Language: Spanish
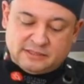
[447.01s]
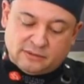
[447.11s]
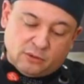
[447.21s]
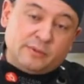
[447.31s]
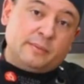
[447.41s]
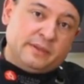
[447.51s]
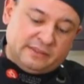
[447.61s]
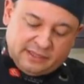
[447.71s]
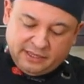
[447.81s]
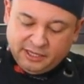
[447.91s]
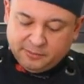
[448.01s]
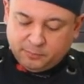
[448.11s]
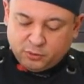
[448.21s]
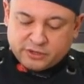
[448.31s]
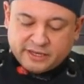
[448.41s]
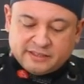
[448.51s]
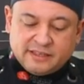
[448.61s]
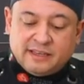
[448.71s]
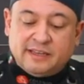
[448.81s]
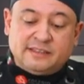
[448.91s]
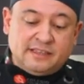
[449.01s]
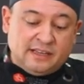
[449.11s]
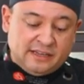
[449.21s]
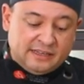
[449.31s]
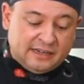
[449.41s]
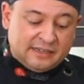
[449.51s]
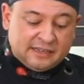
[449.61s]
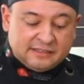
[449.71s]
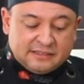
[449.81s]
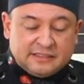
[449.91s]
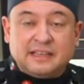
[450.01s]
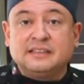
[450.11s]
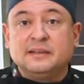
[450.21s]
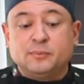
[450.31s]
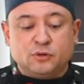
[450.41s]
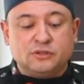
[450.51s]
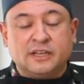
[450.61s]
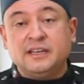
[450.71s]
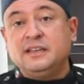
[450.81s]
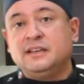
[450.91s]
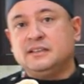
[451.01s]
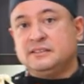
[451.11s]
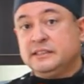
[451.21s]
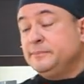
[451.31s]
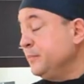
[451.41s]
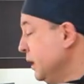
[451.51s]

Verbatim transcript: Eh, obviamente porque eh, tienen gran cantidad de proteínas en